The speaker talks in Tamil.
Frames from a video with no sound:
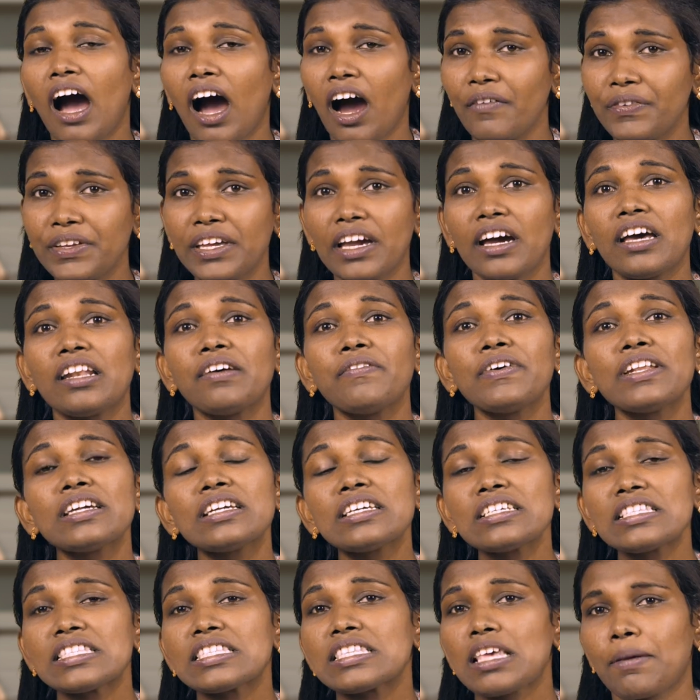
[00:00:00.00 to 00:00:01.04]

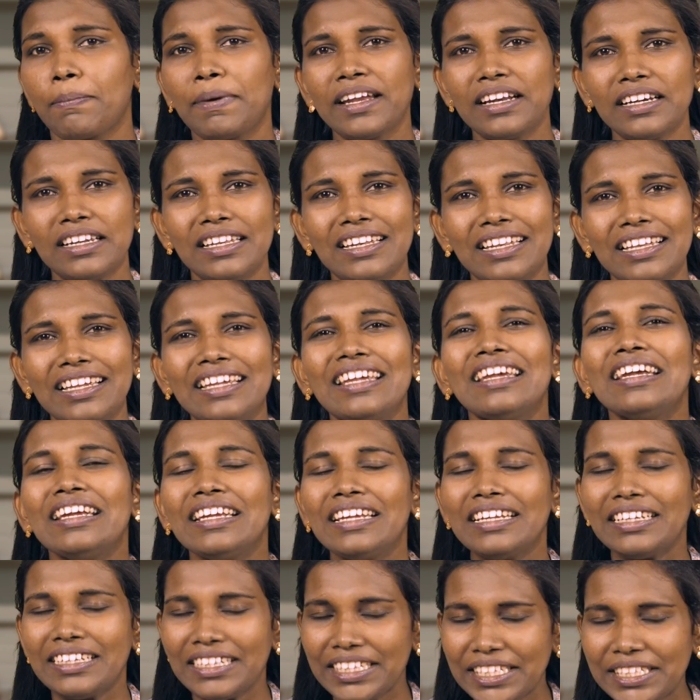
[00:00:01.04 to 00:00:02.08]
ஆவியானவருக்கு சபைகளிலே
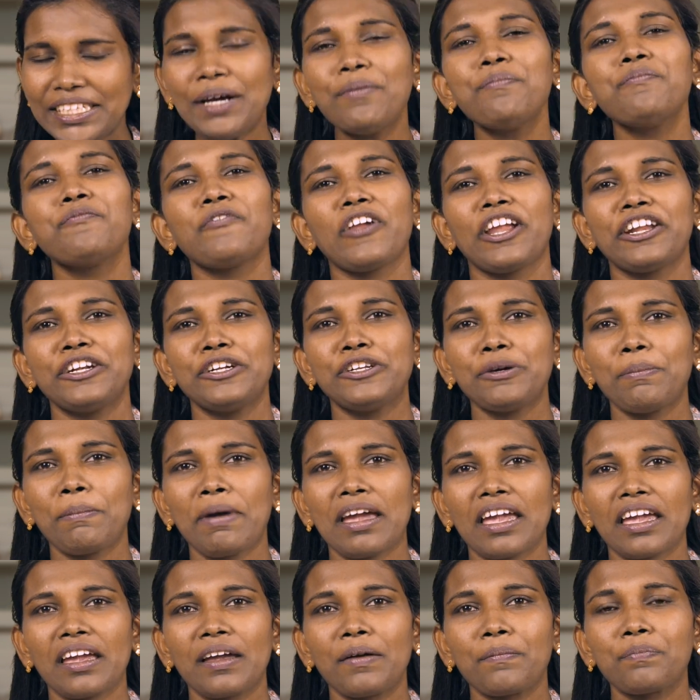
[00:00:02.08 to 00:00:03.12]
இடம்
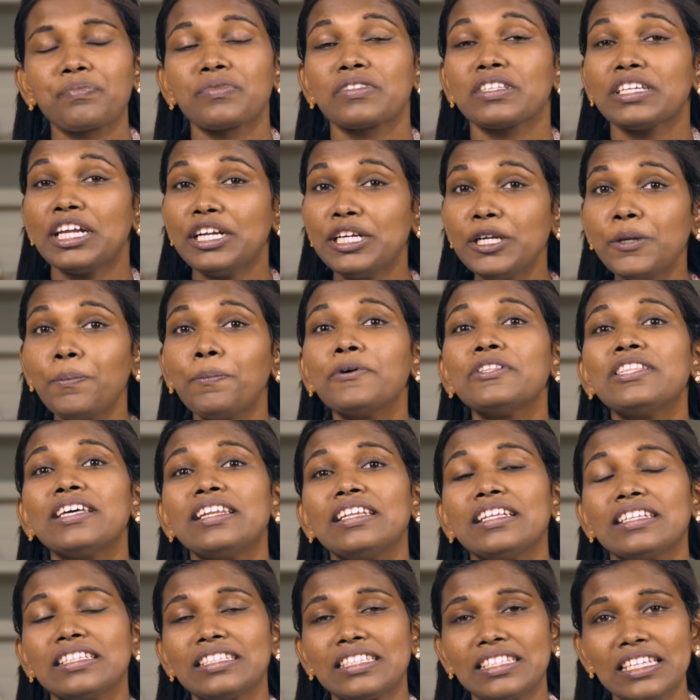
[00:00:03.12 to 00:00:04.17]
வேண்டுமே
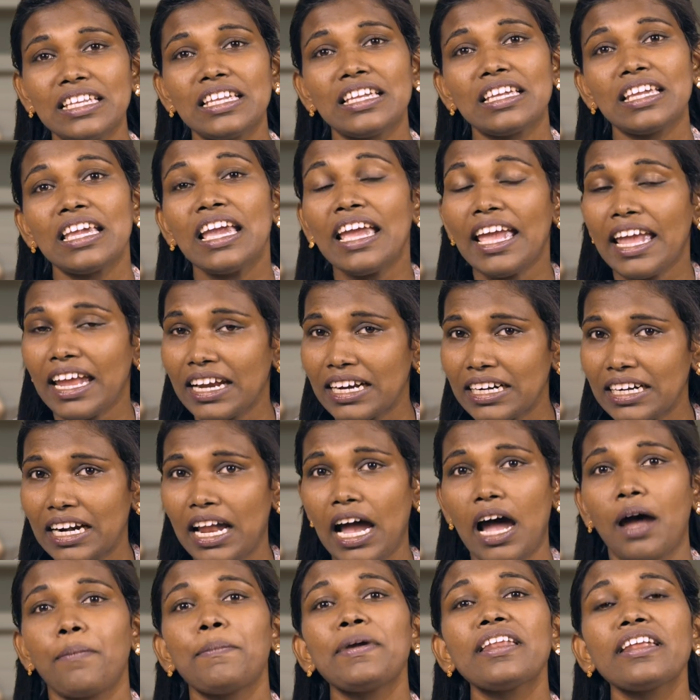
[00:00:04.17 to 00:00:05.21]
எழுப்புதலின் தீ எங்கள்
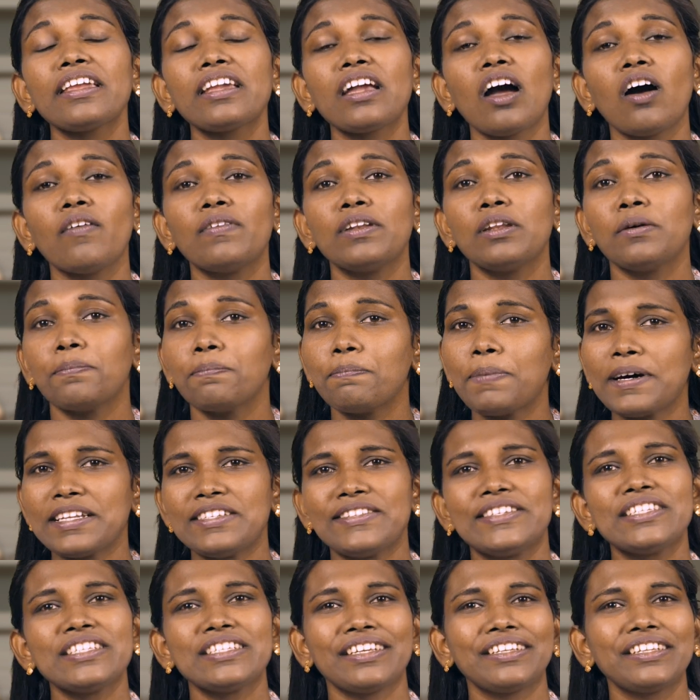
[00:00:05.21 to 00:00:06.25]
அமெரிக்காவிலும்
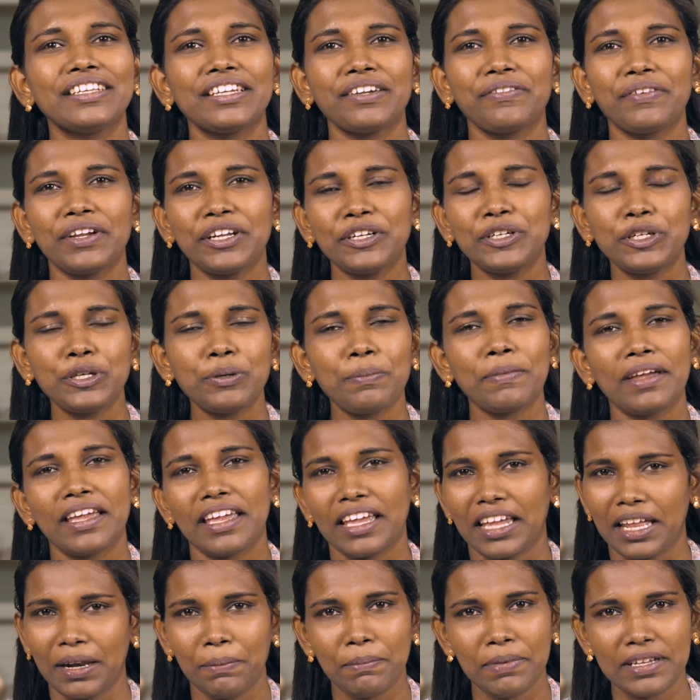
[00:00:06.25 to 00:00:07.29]
பற்றி எறிய வேண்டுமே
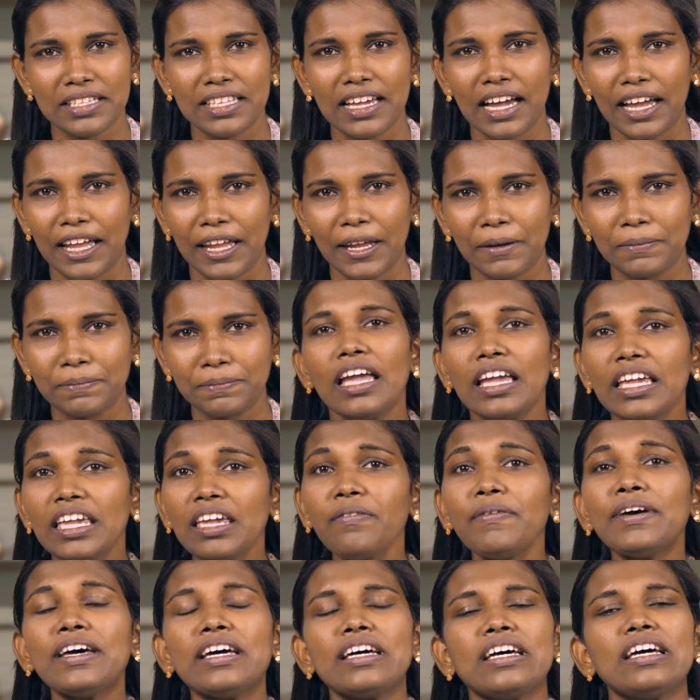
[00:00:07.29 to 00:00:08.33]
என்பதாய்
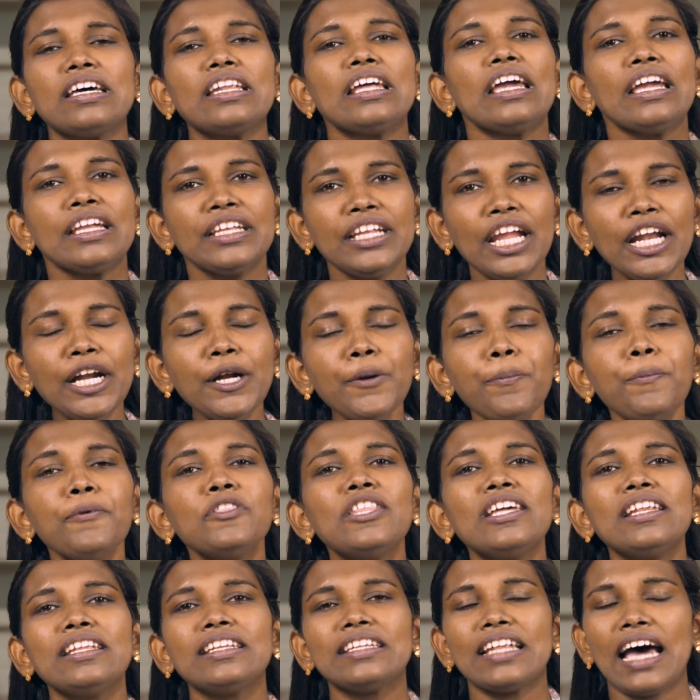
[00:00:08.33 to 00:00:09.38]
இவர்
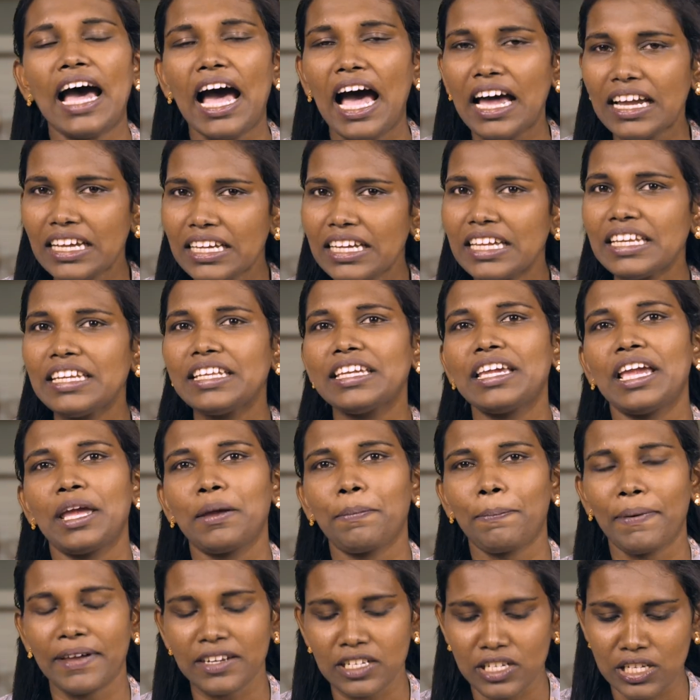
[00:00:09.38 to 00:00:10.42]
எழுப்புதலின் அக்னியை
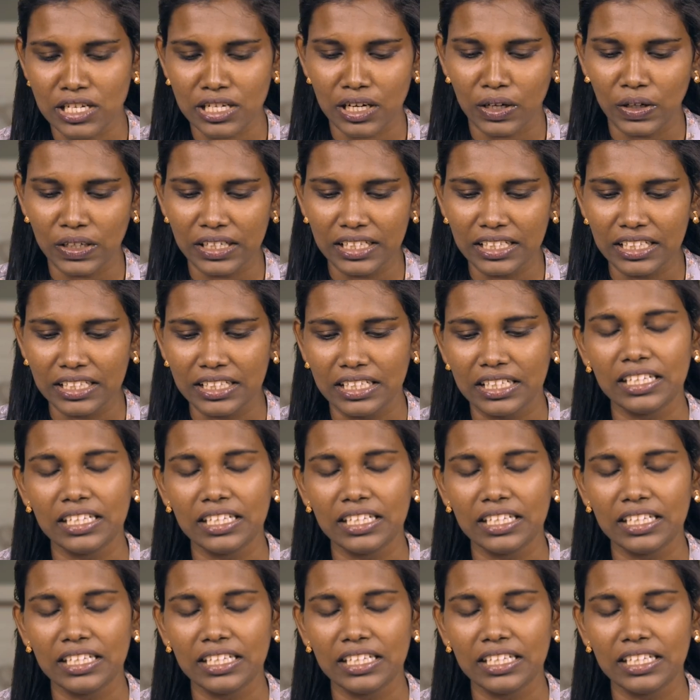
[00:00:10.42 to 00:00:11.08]
பெற்றுக்கொண்டு